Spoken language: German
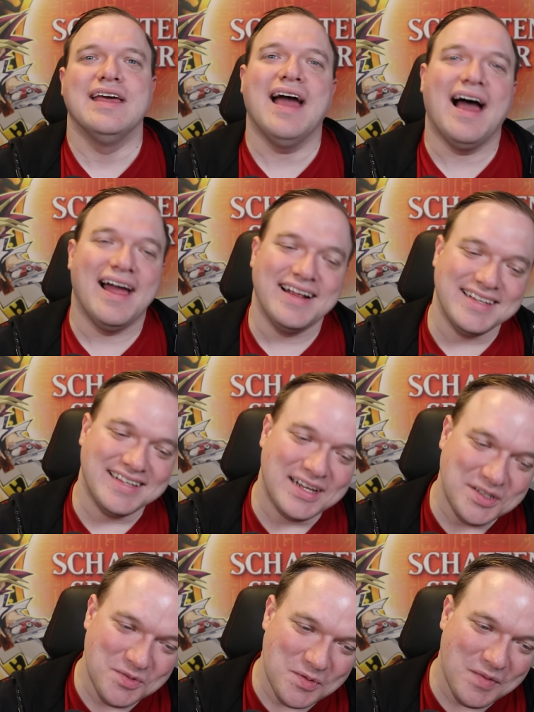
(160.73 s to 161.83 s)
Ja, eigentlich
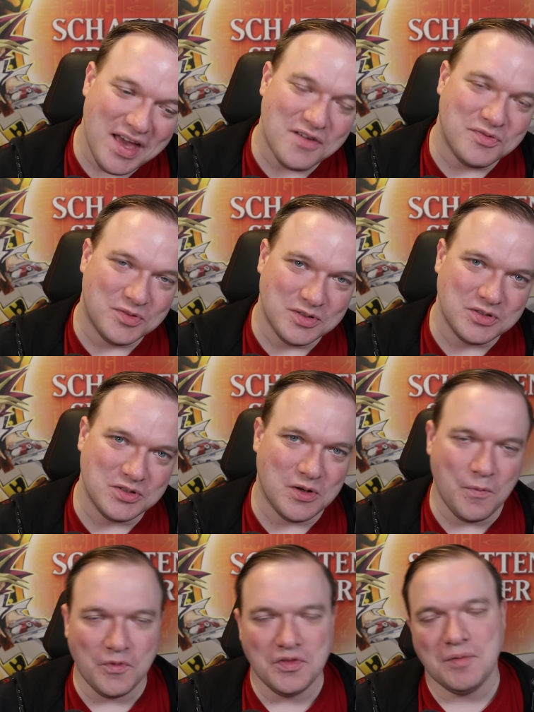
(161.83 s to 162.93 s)
hatte ich mir mehr
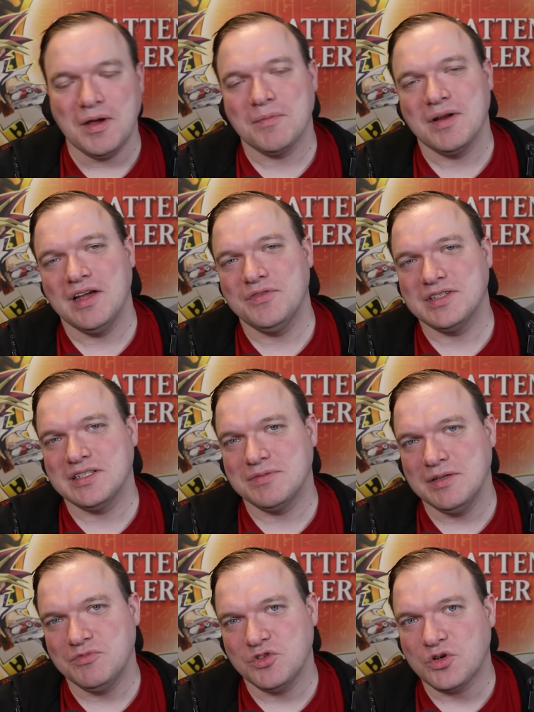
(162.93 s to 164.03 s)
vorgenommen und da merkt man einfach, dass
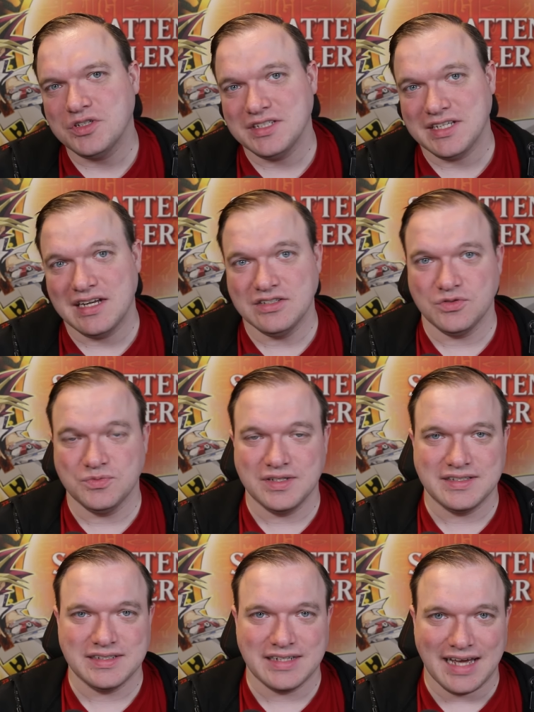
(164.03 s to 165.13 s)
man eben doch nicht alles
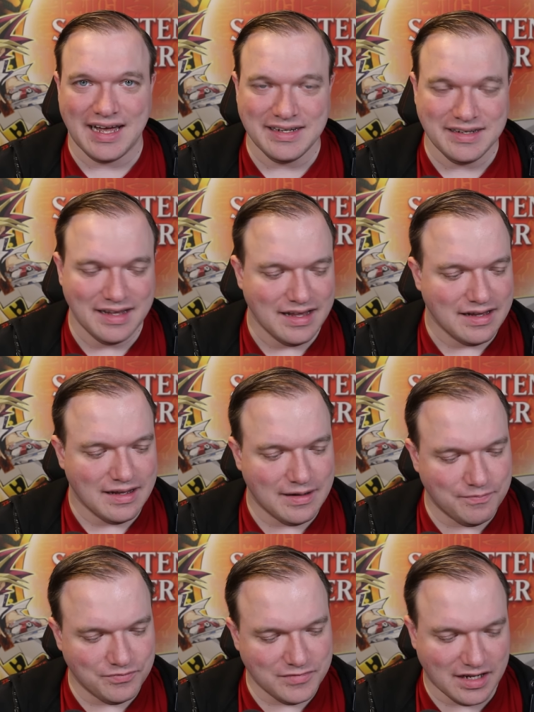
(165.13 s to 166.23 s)
umsetzen kann.
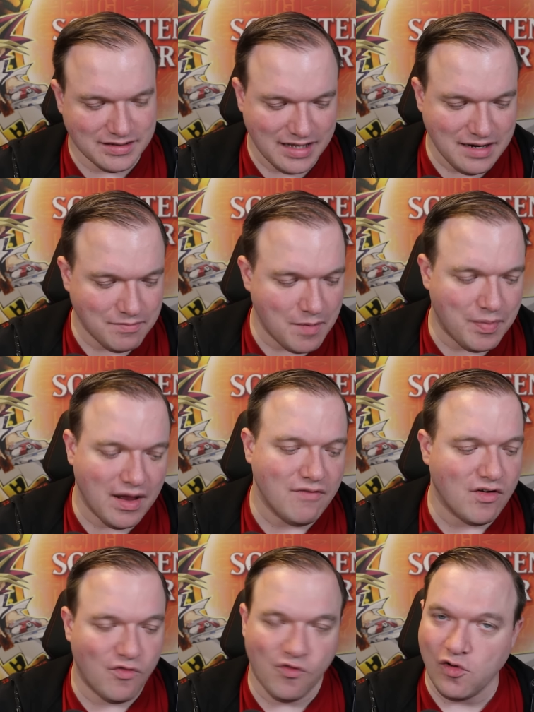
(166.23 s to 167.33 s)
Ähm, ja, denn mein Plan
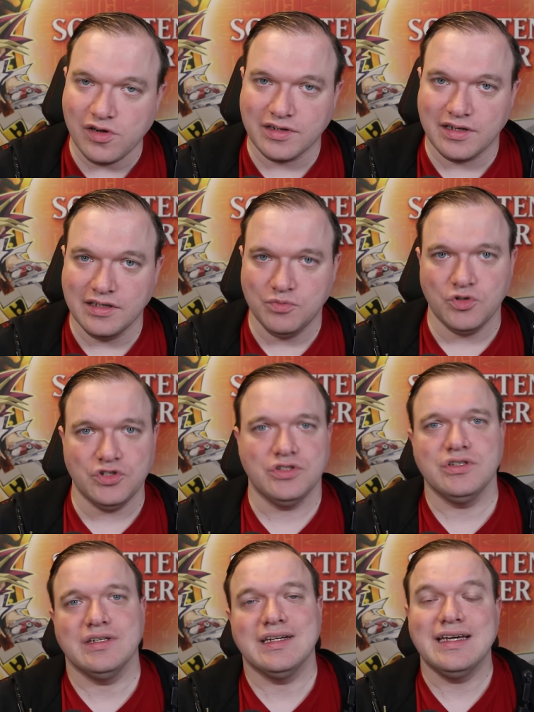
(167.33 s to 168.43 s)
war folgender. Ich
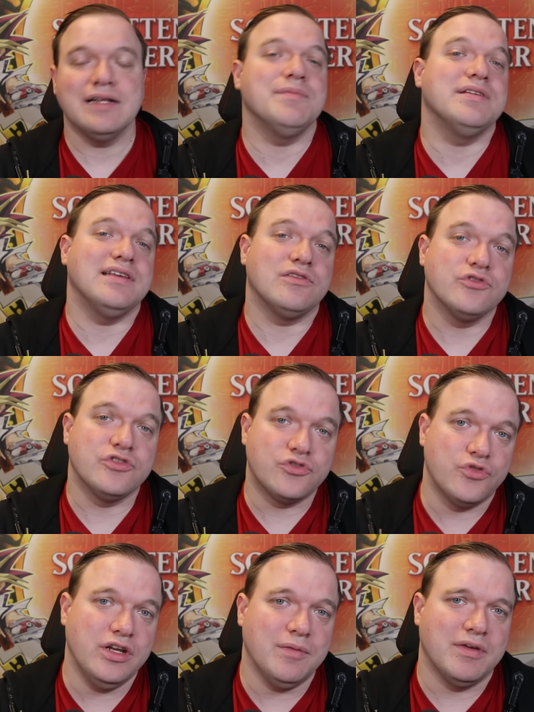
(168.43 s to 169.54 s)
möchte regelmäßig auch
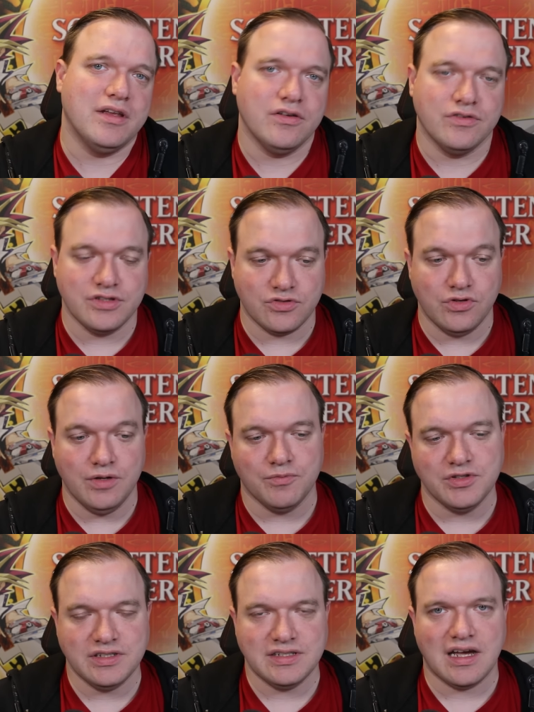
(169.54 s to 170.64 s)
streamen und streamen,
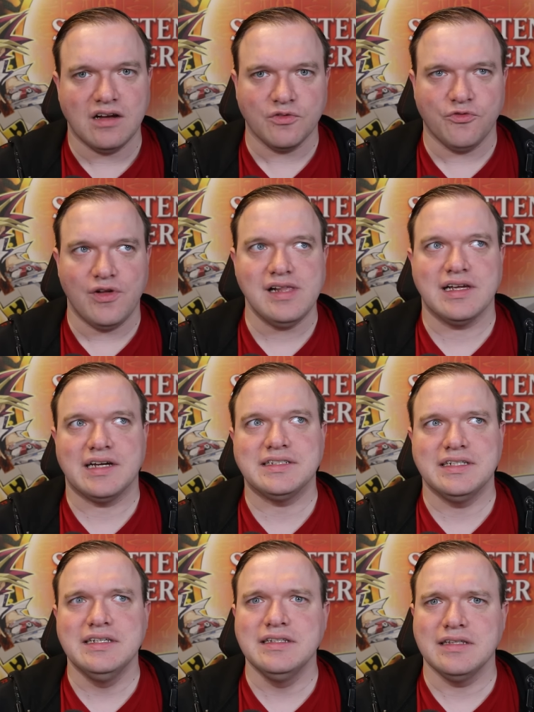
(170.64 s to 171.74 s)
muss ich sagen, fällt
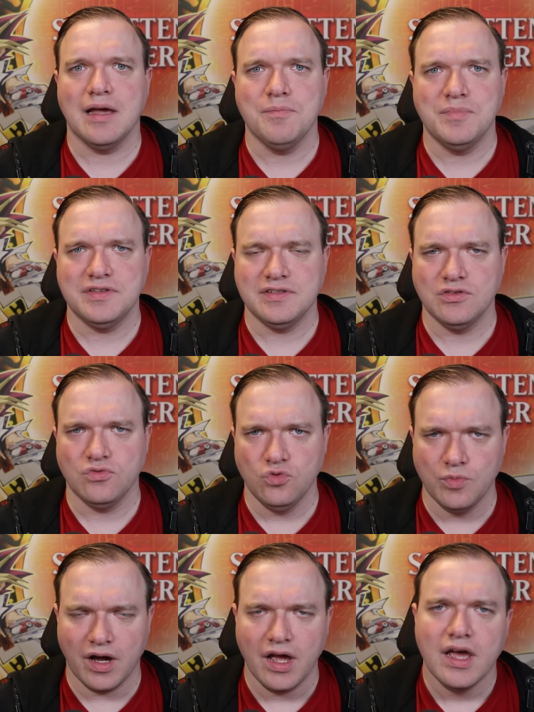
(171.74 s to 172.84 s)
gerade hinten ein bisschen
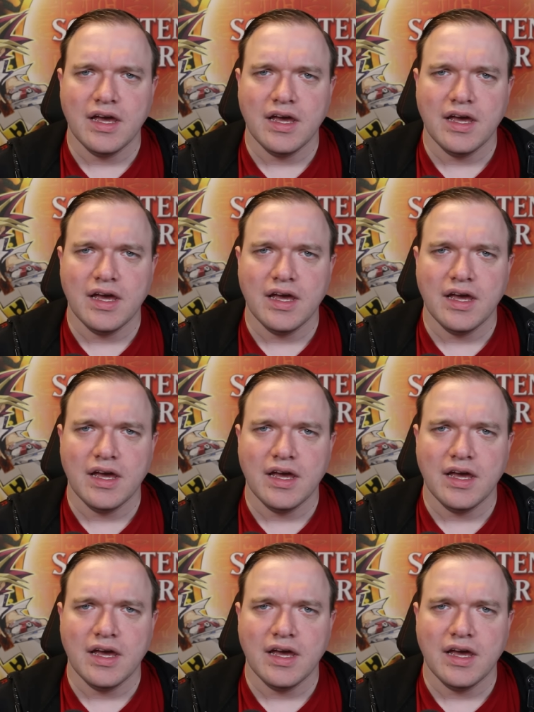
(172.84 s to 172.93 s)
über.